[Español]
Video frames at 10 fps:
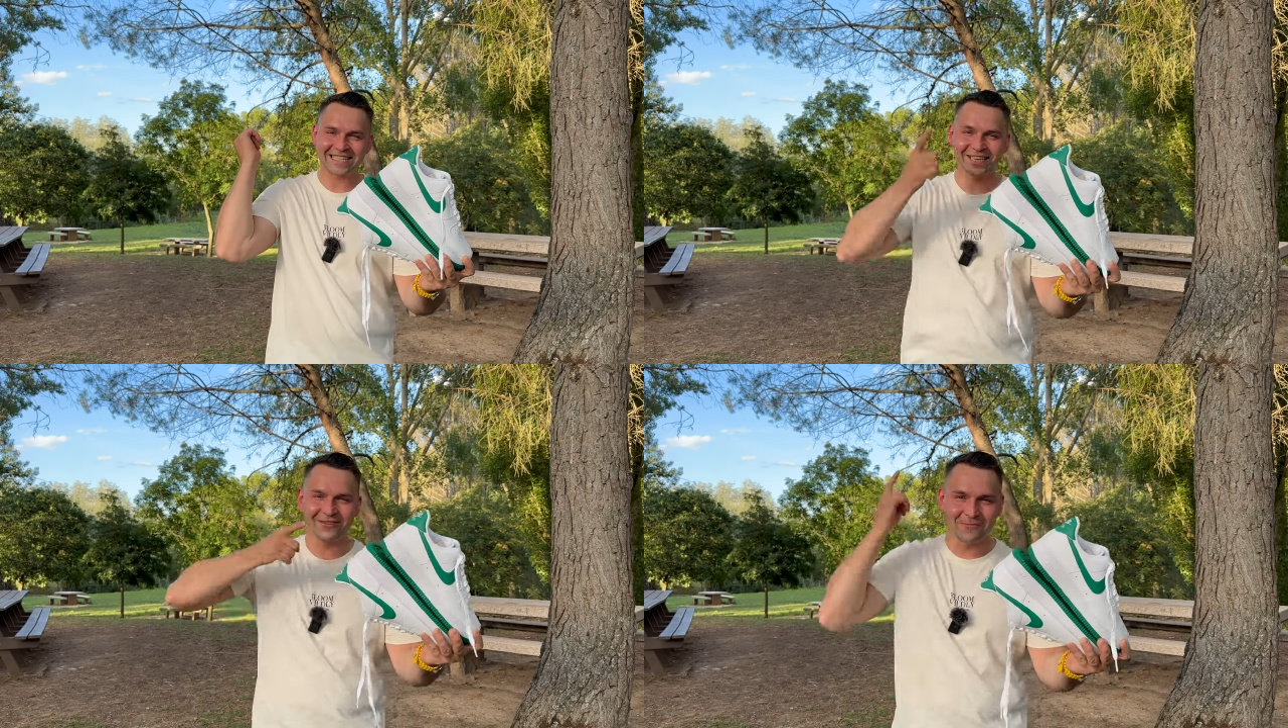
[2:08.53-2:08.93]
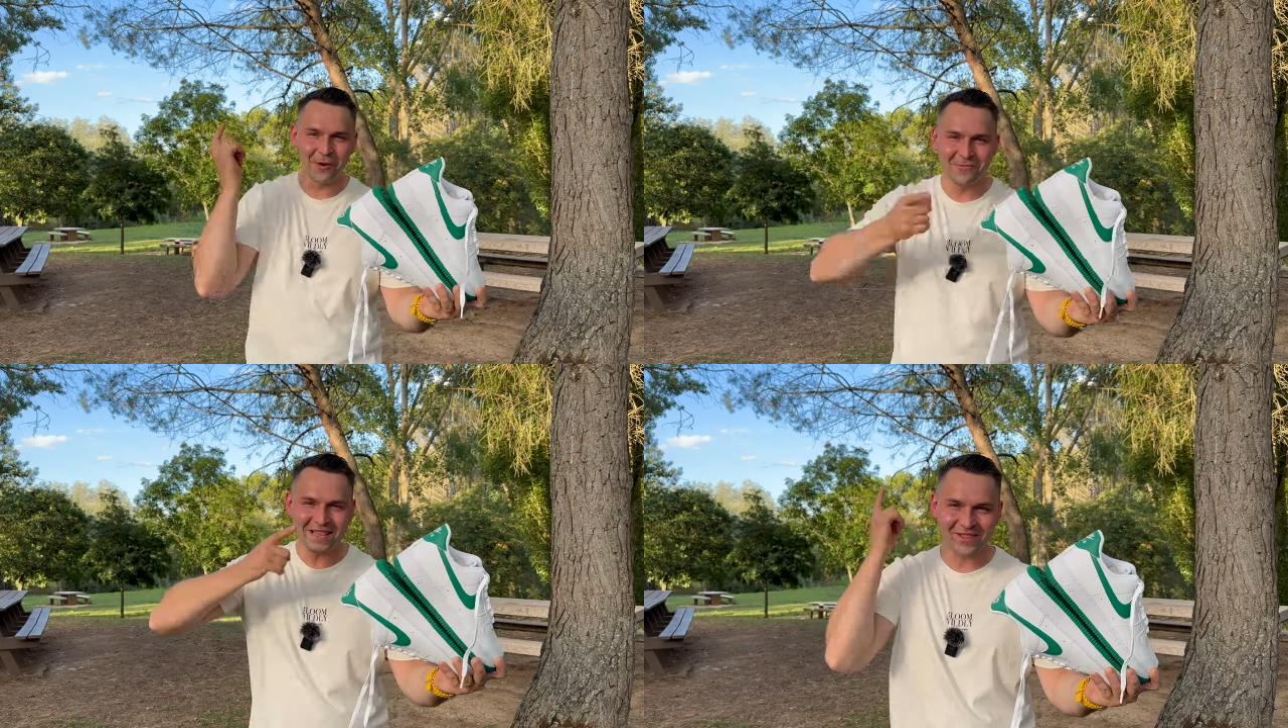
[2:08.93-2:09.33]
llegó el
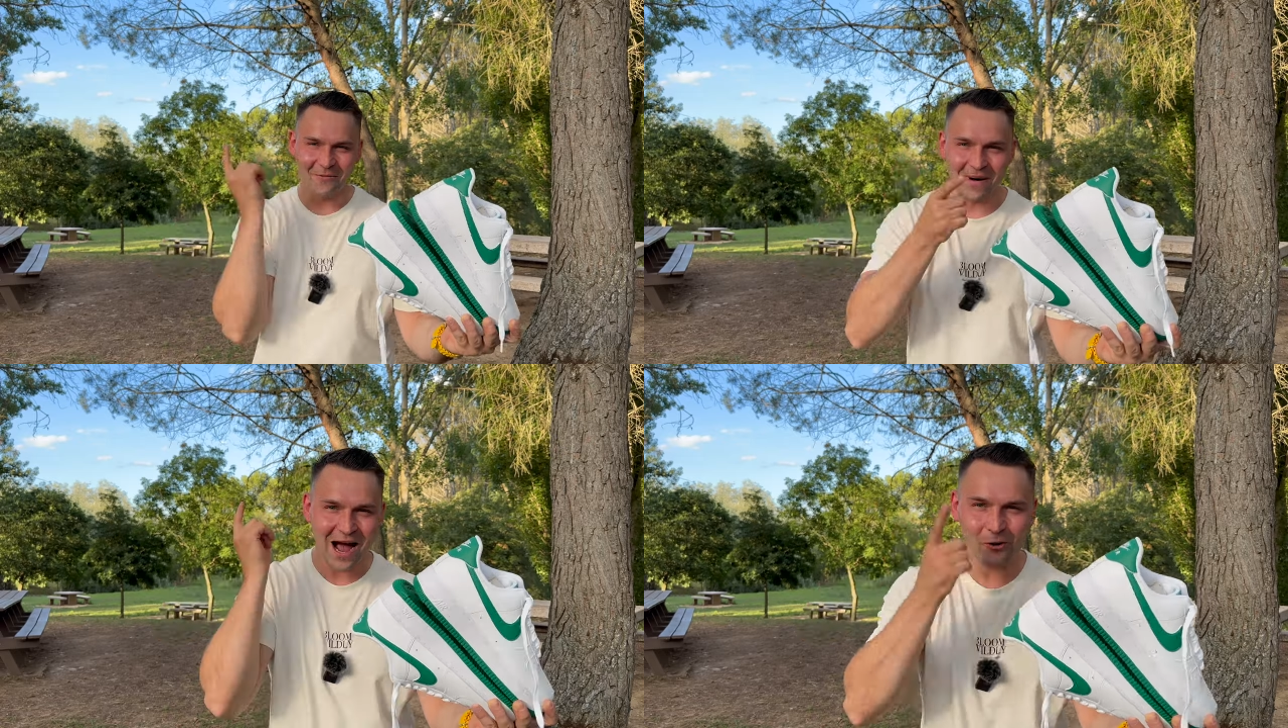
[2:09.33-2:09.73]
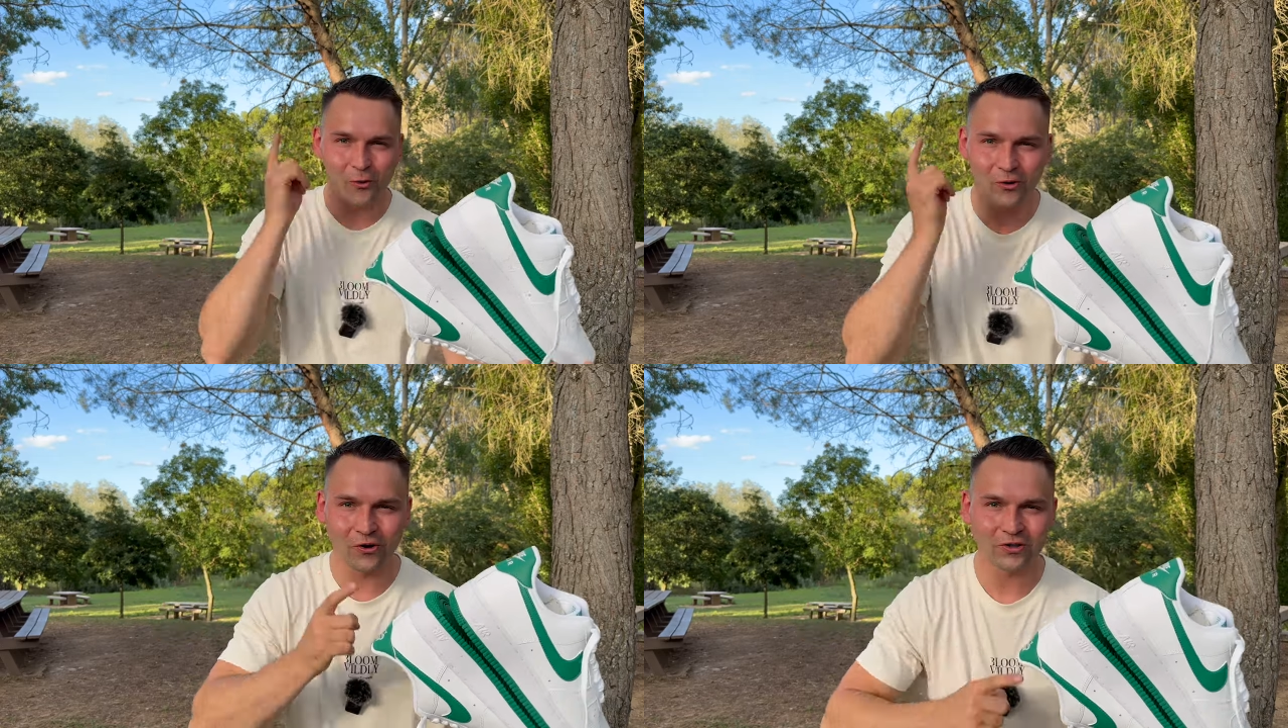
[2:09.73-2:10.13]
momento más
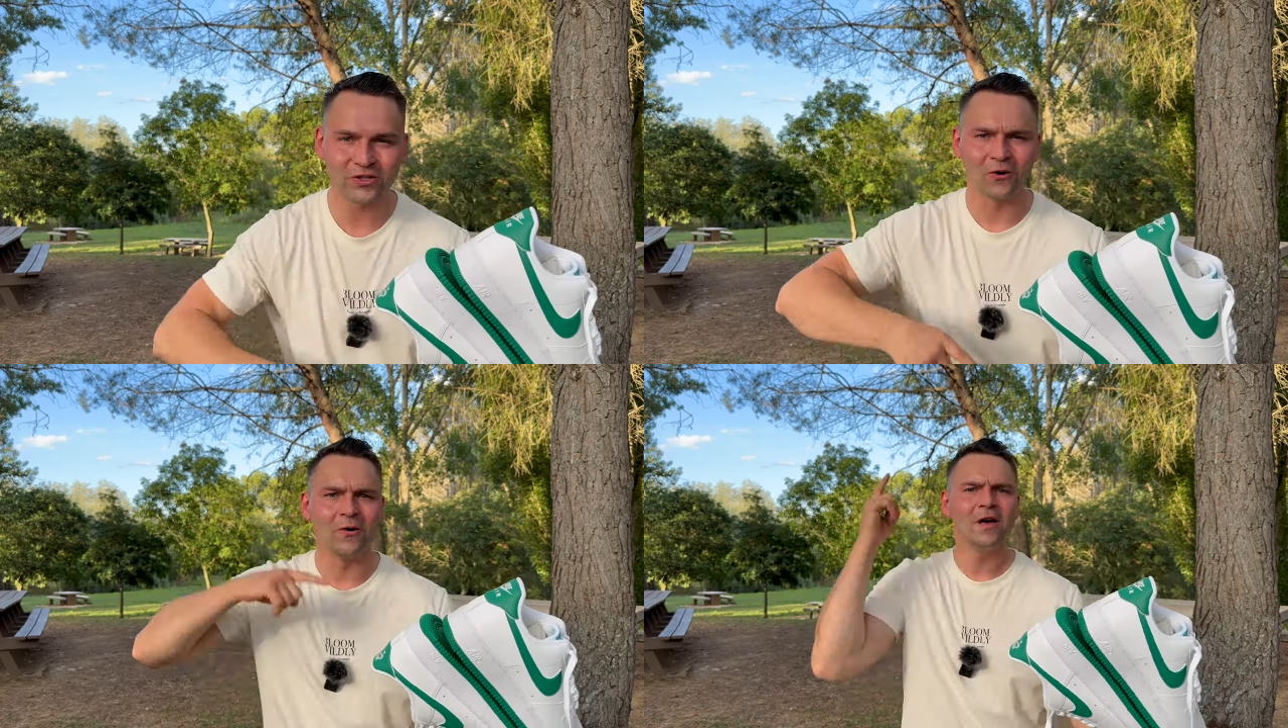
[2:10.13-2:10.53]
jugoso.